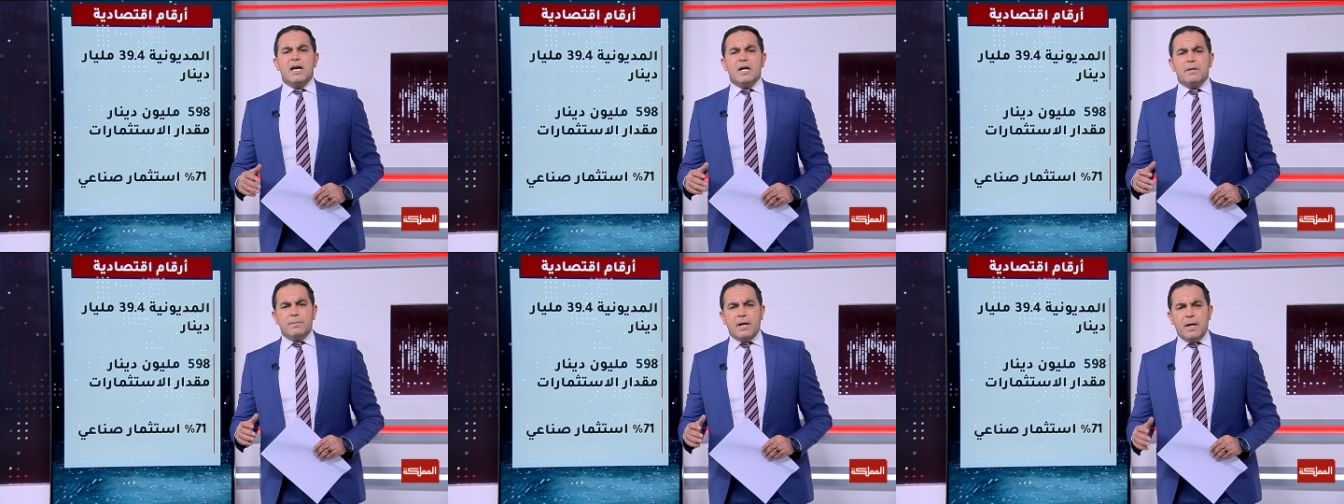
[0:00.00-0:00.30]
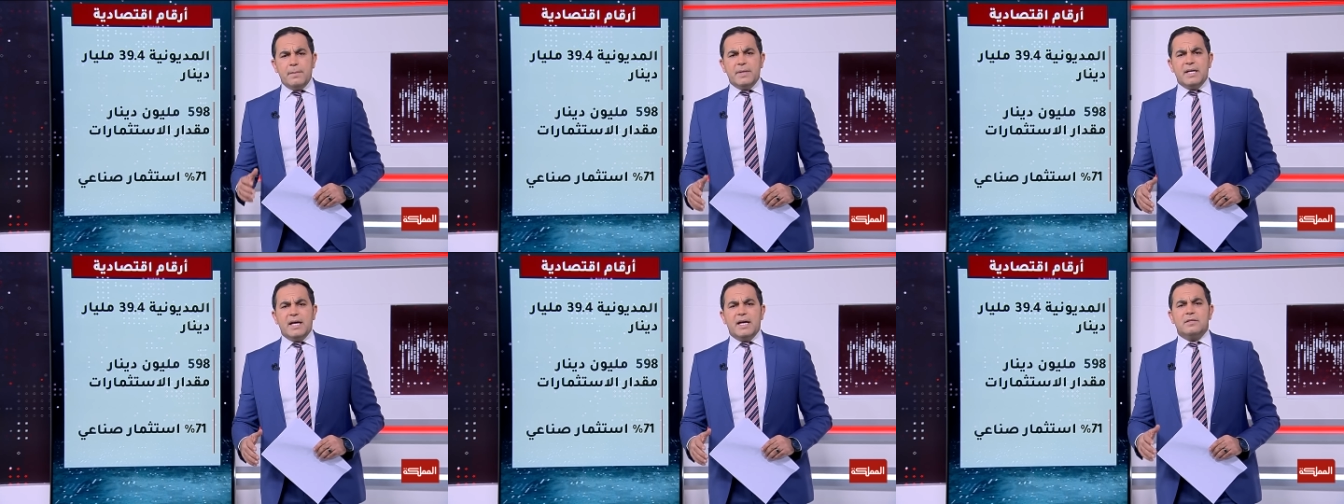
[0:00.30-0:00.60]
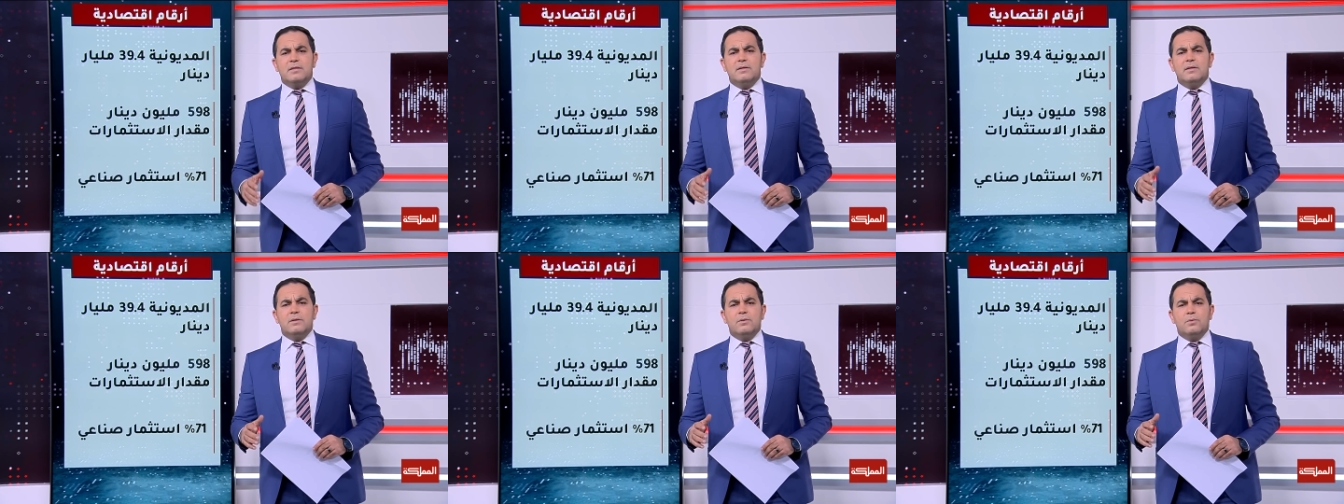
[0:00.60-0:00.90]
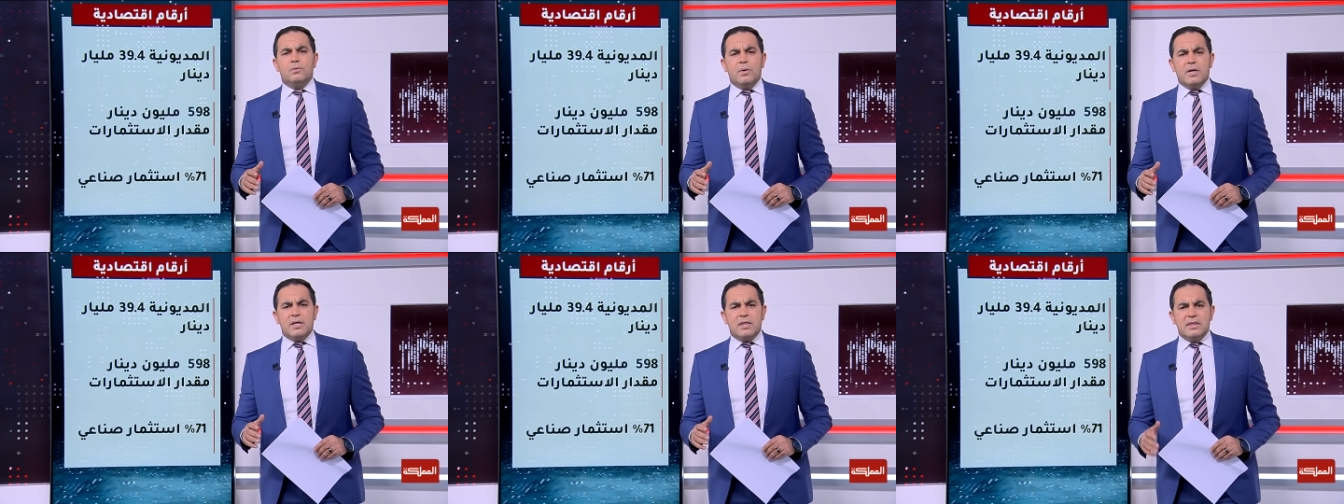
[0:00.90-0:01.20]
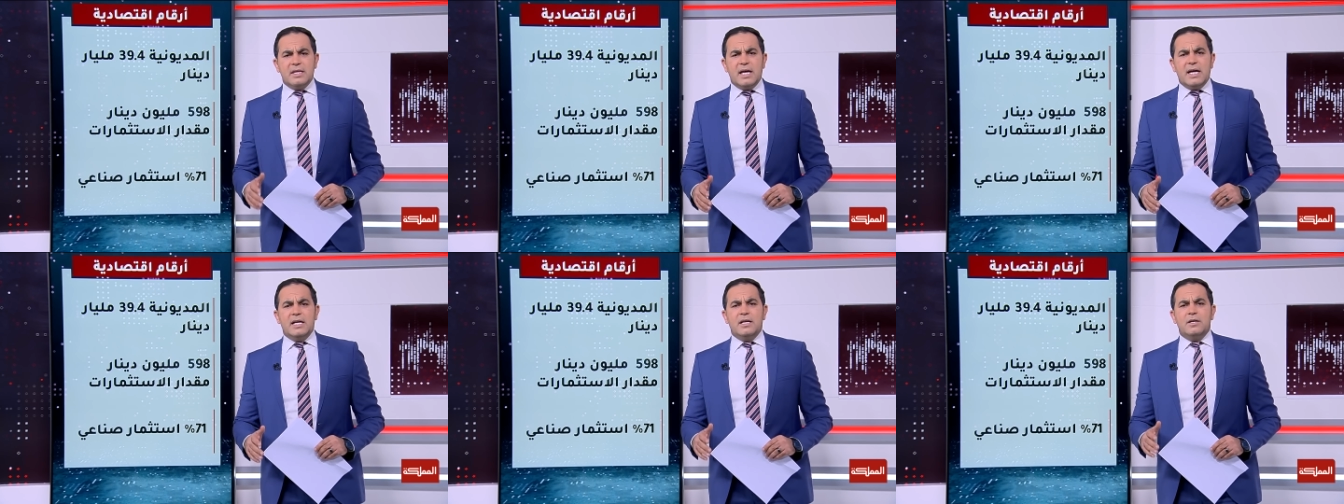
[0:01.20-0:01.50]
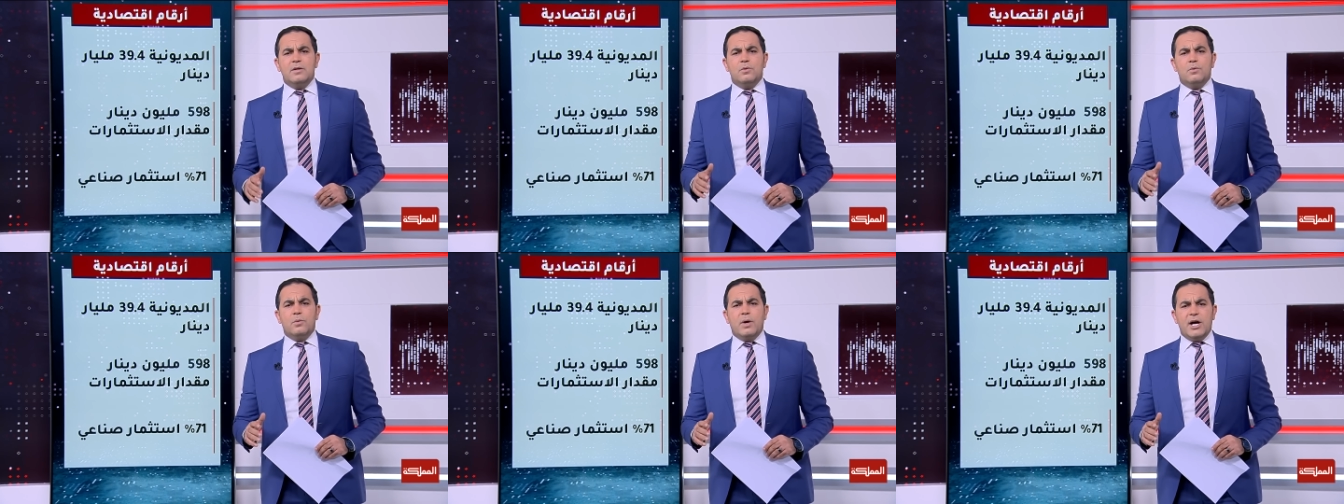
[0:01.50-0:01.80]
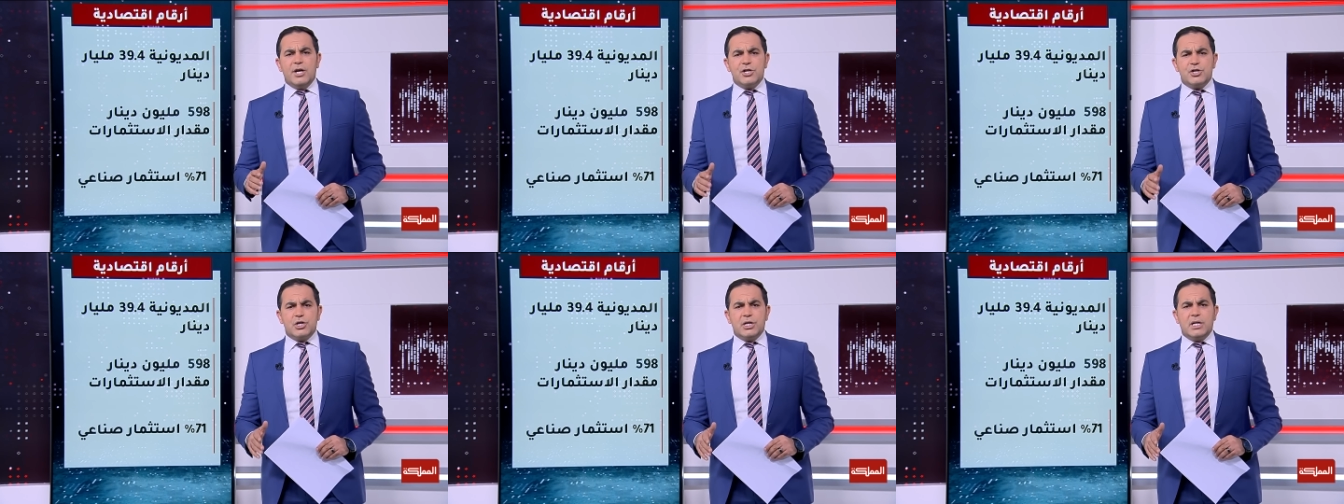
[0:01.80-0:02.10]

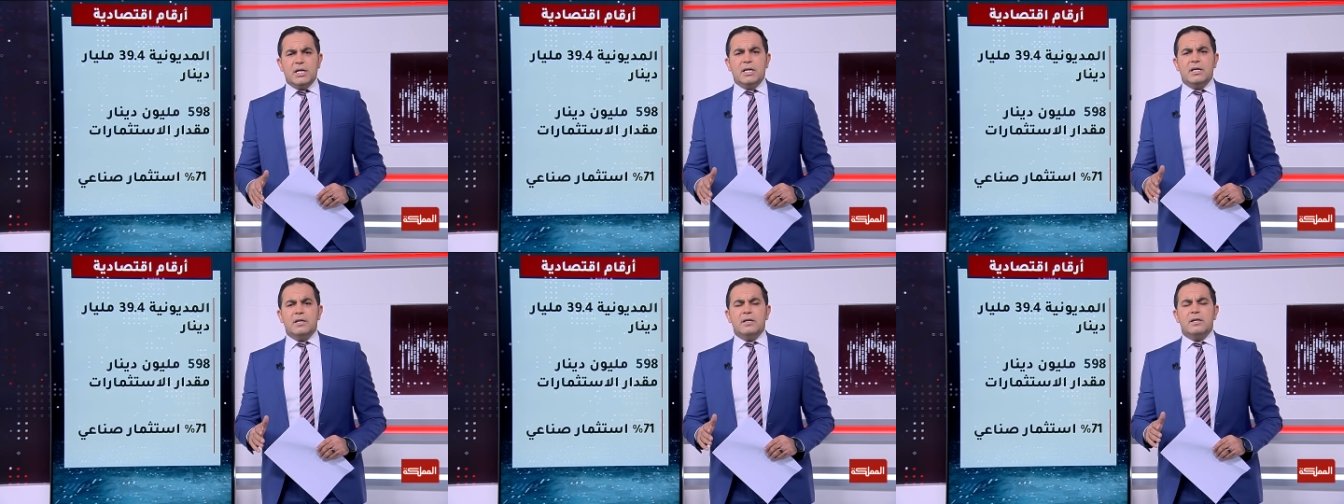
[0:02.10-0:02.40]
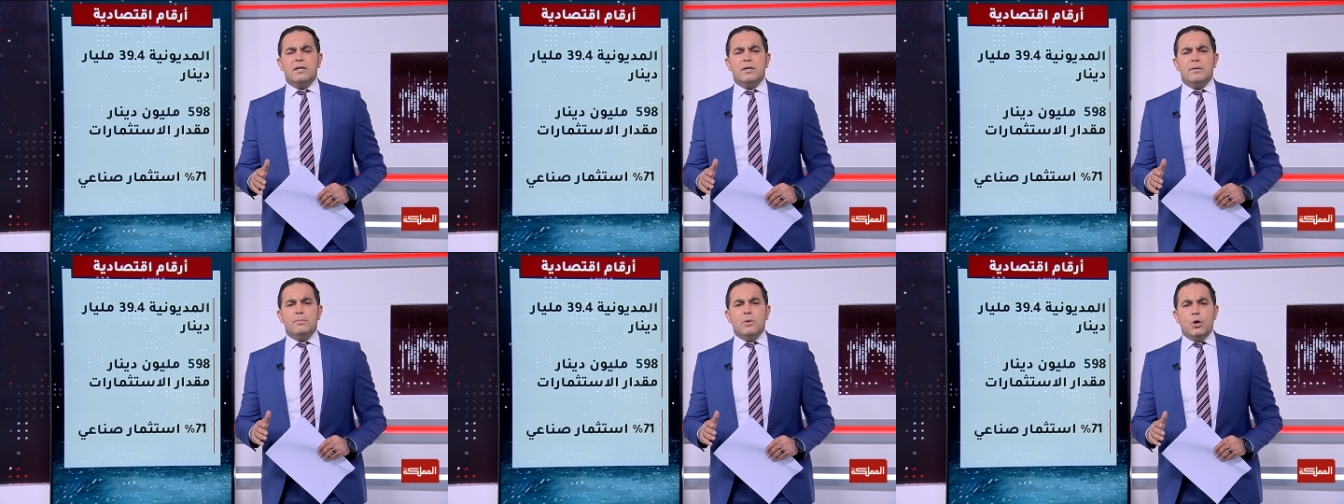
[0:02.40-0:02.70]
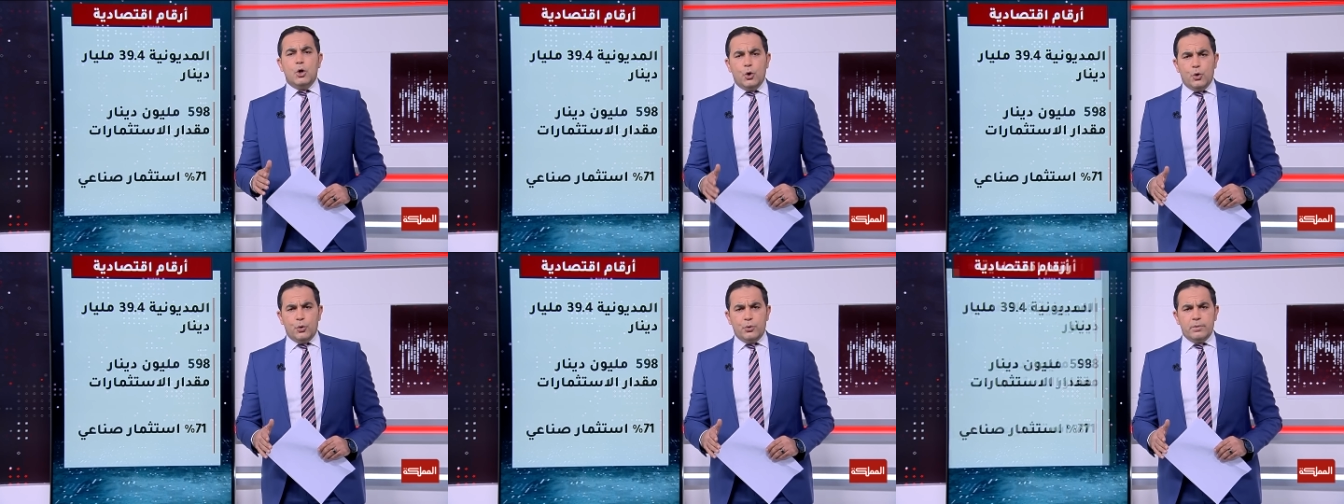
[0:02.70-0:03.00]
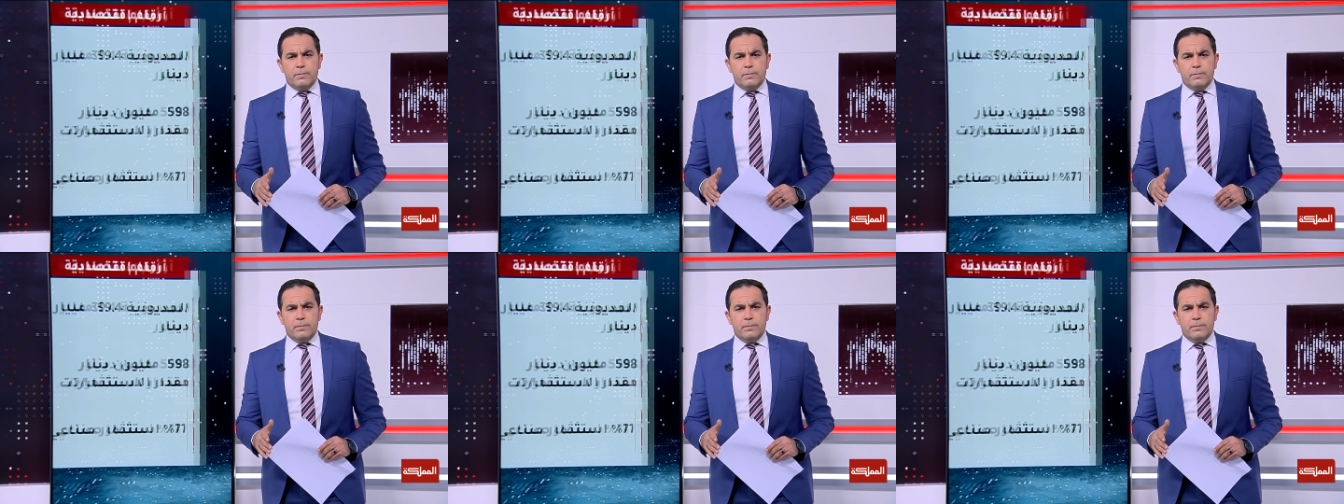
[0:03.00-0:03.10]
422 مليون